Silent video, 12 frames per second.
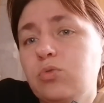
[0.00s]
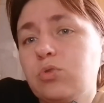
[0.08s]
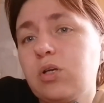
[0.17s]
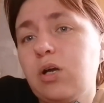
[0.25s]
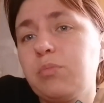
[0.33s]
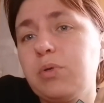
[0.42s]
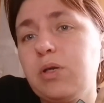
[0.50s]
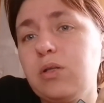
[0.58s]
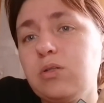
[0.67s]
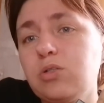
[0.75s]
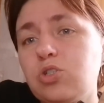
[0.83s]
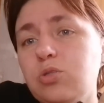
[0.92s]
Вот как бы я
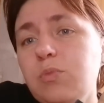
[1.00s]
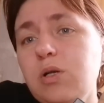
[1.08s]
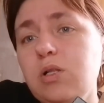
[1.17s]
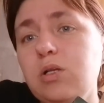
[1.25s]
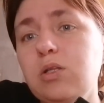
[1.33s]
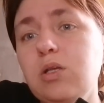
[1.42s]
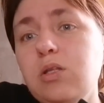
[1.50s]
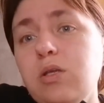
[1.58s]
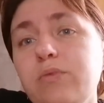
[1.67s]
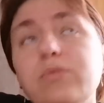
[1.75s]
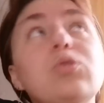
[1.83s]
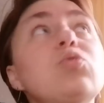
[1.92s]
ни нажимала, она
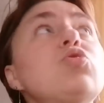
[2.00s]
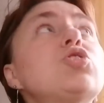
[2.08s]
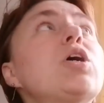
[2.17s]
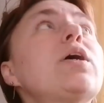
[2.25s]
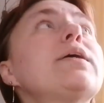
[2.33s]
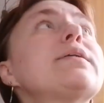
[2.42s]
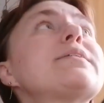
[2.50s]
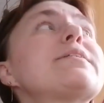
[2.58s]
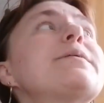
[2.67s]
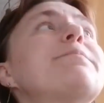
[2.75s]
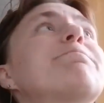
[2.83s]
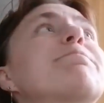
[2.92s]
не включается.